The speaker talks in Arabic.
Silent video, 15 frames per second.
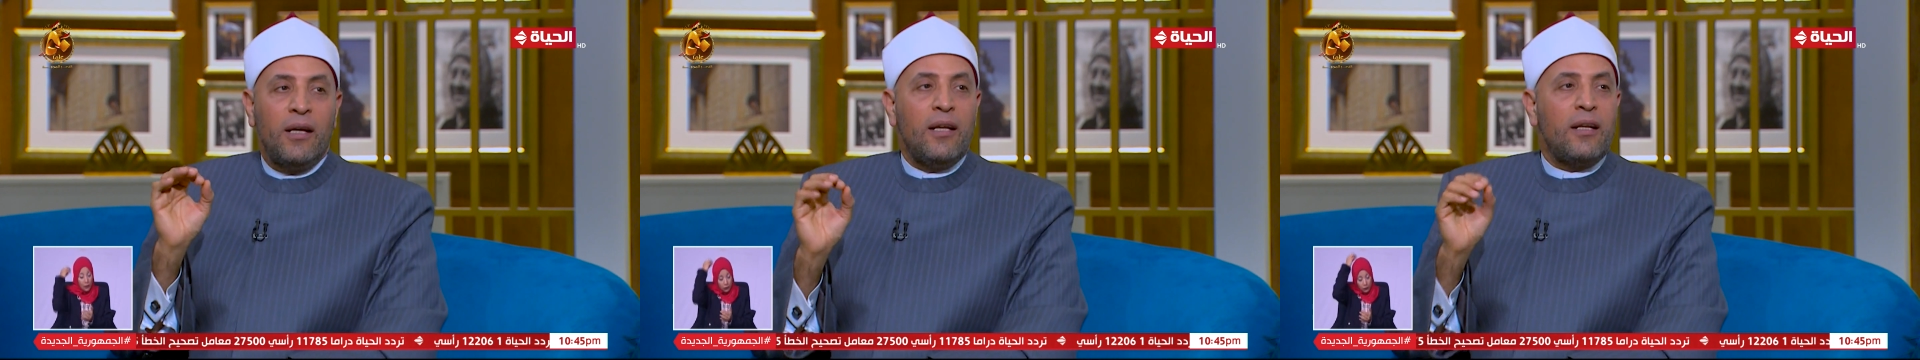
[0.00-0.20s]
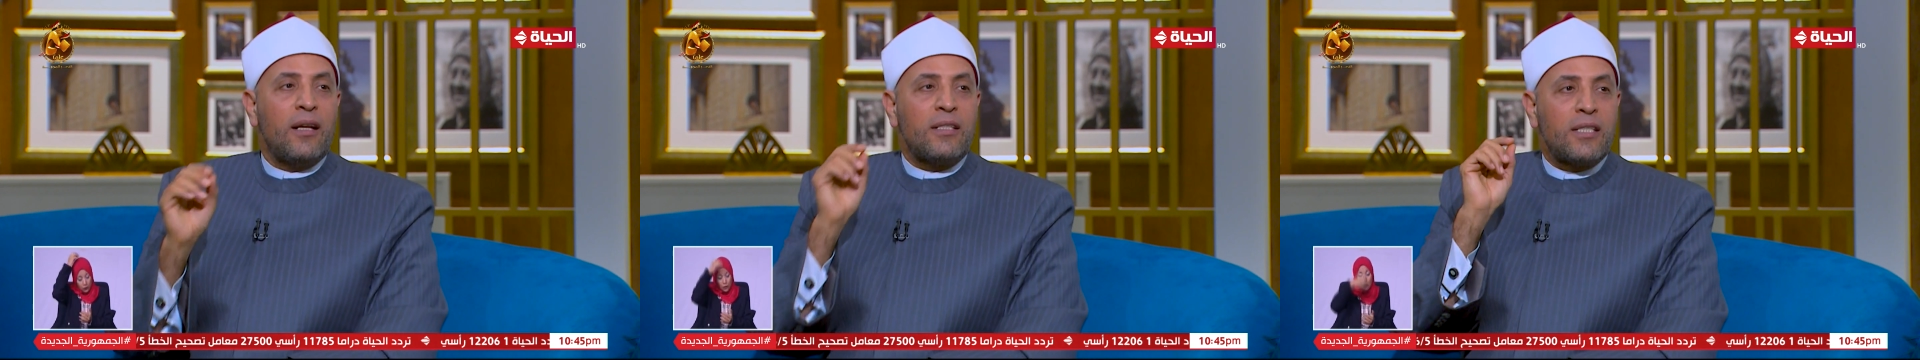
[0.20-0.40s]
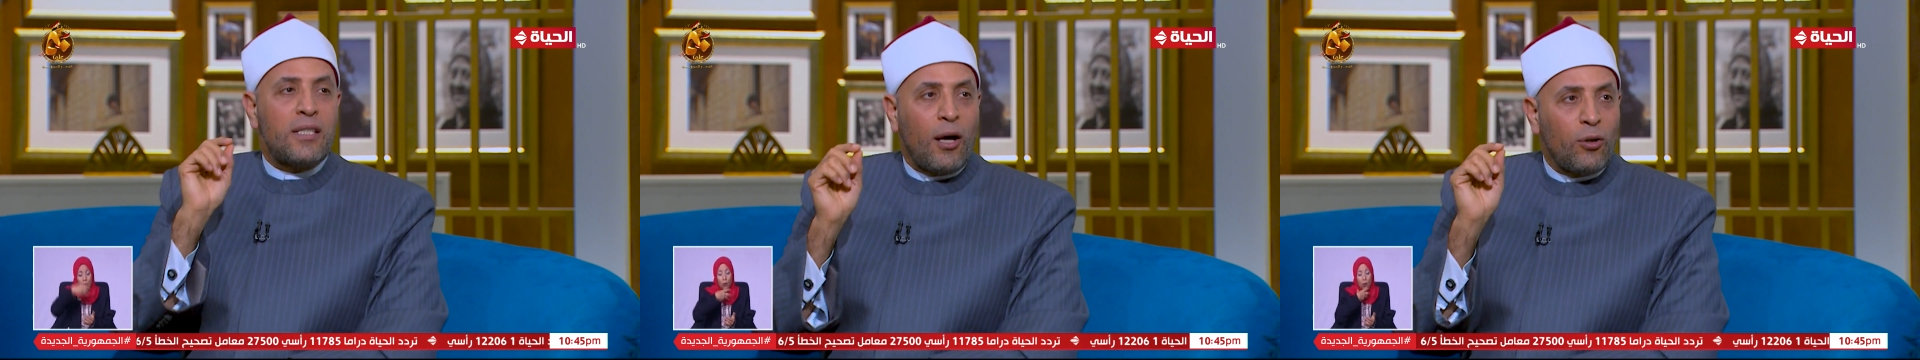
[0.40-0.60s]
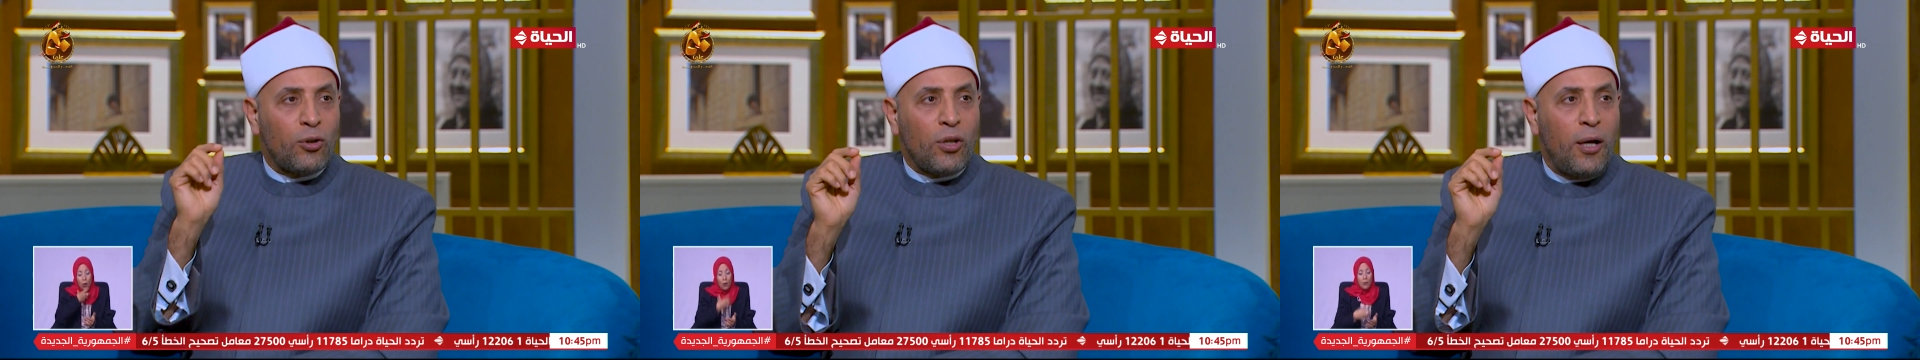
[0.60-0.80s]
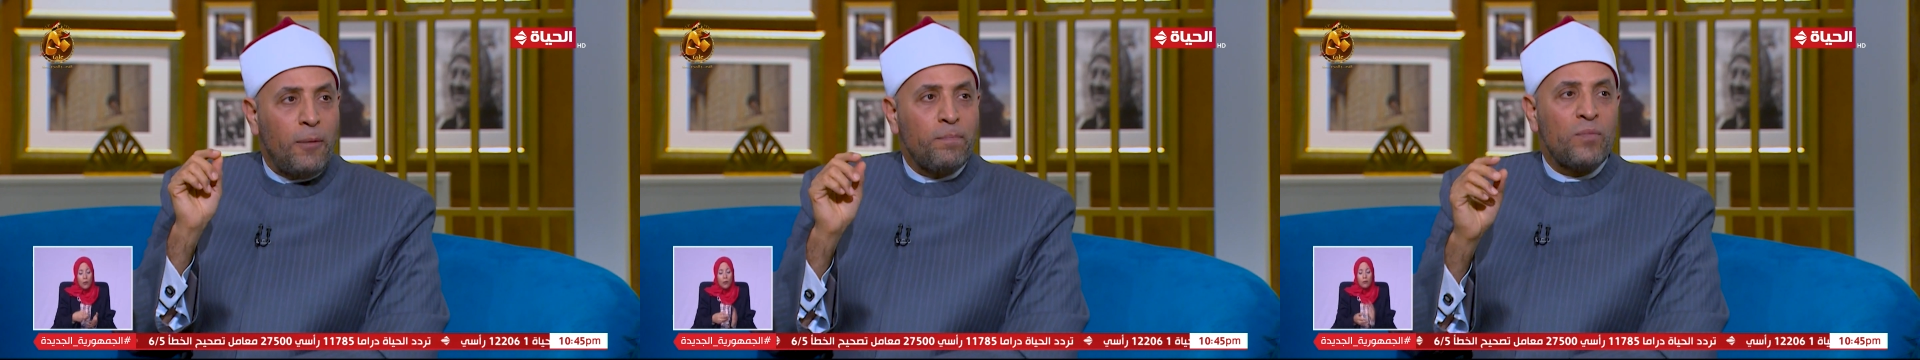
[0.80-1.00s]
ان
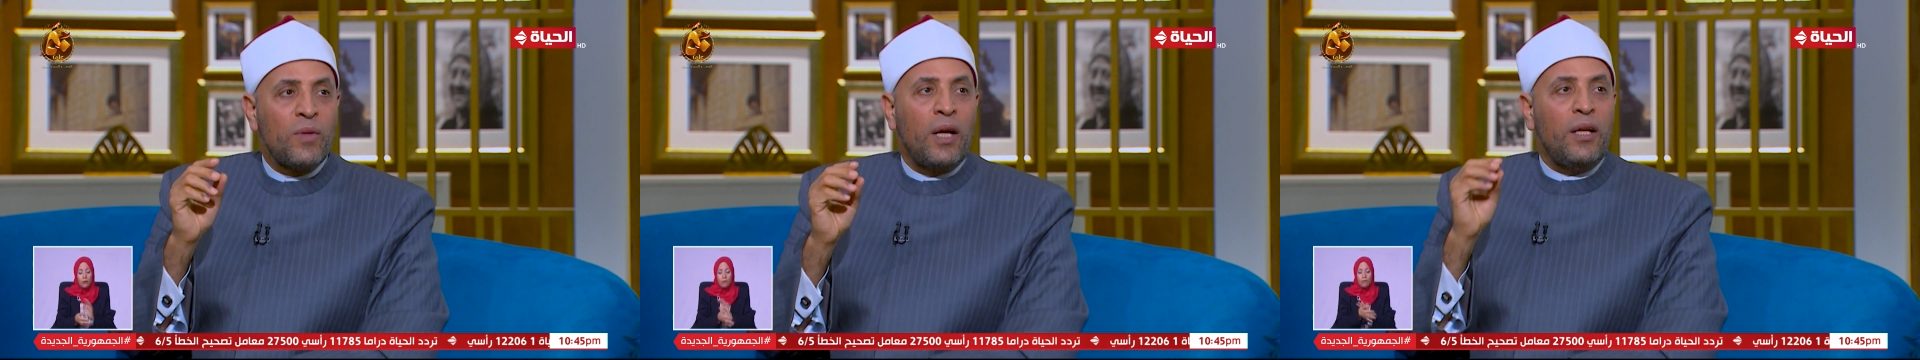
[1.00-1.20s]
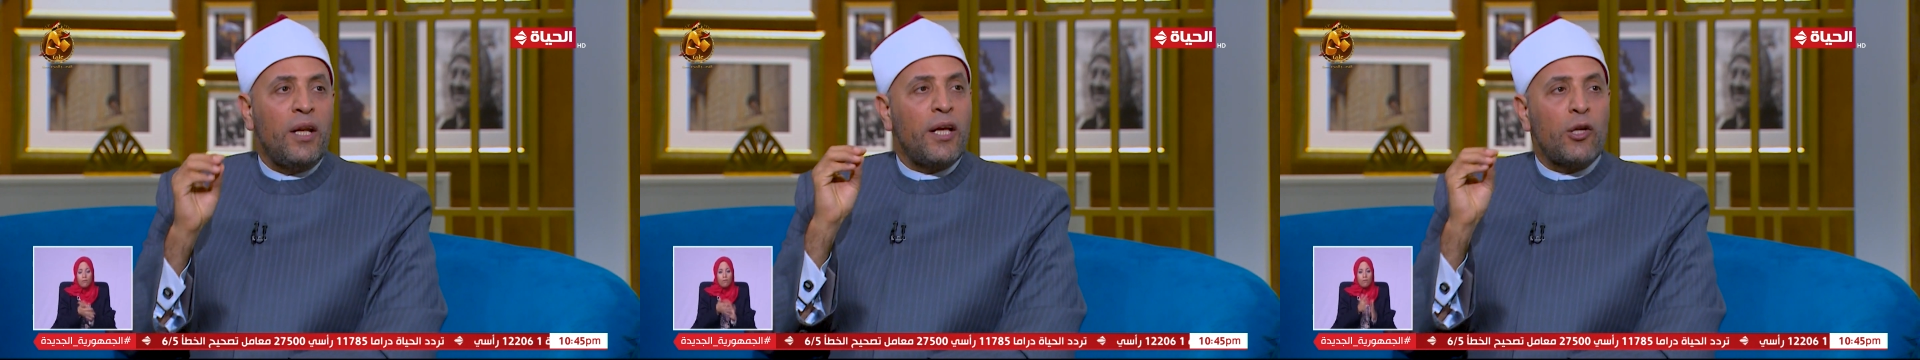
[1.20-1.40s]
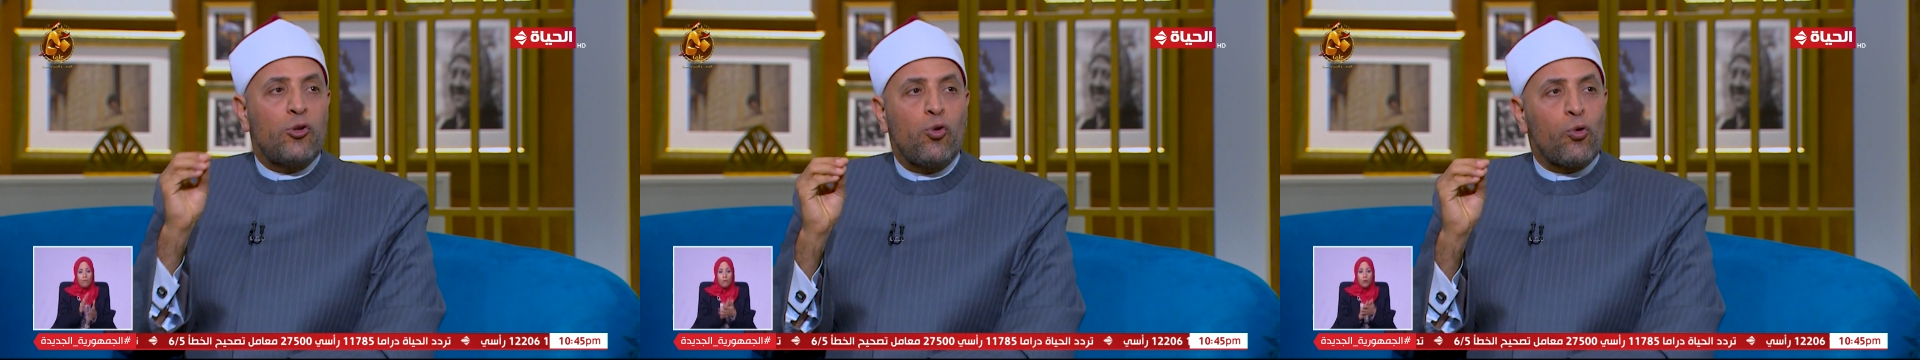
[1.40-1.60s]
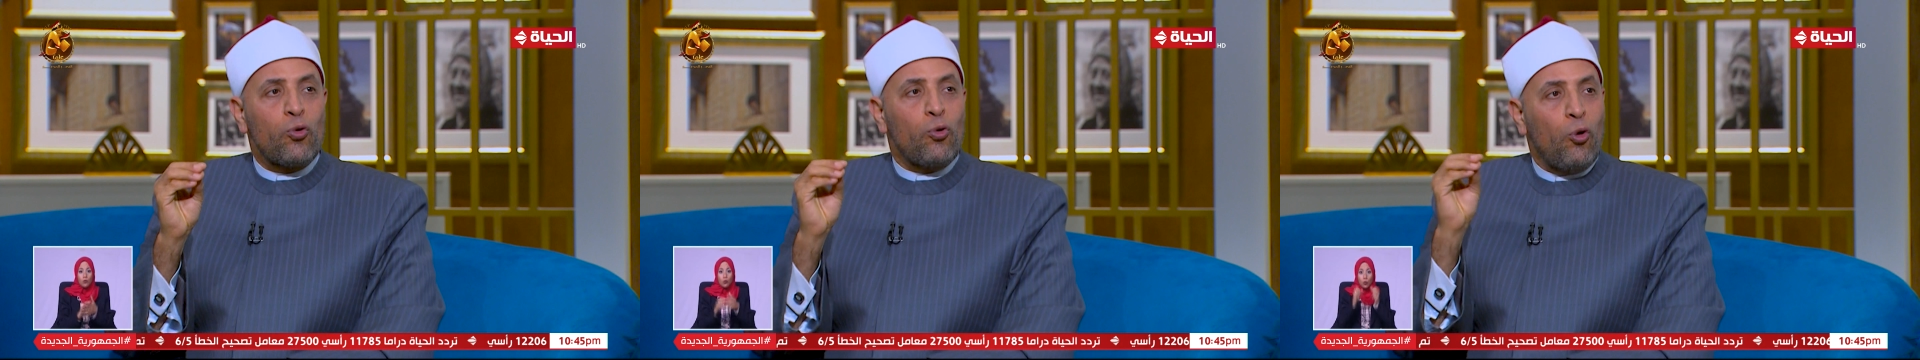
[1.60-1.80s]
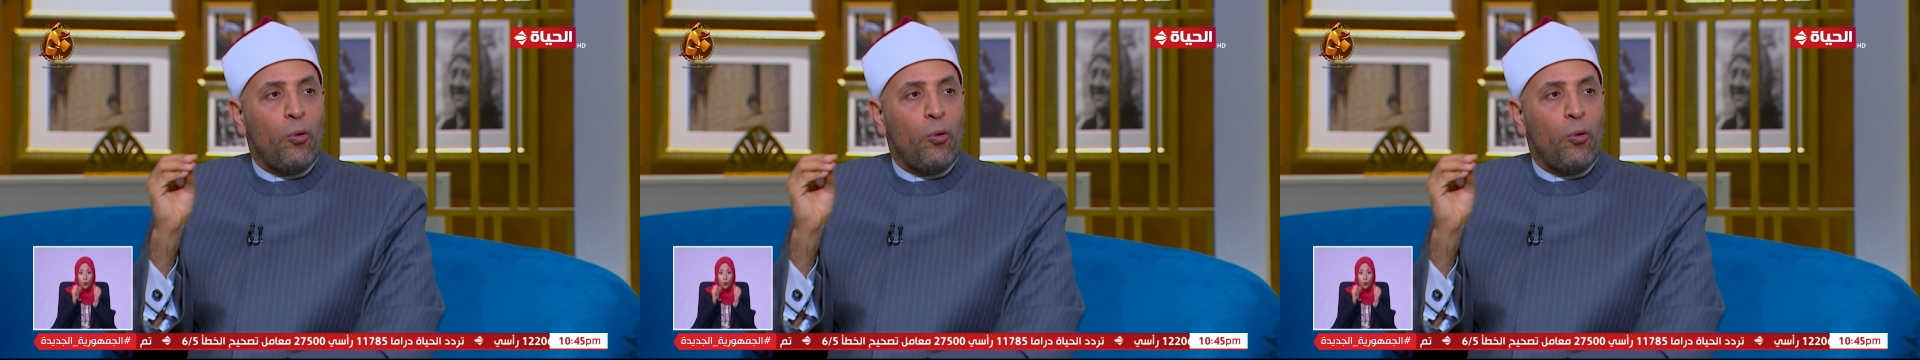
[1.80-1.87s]
السقط ليجر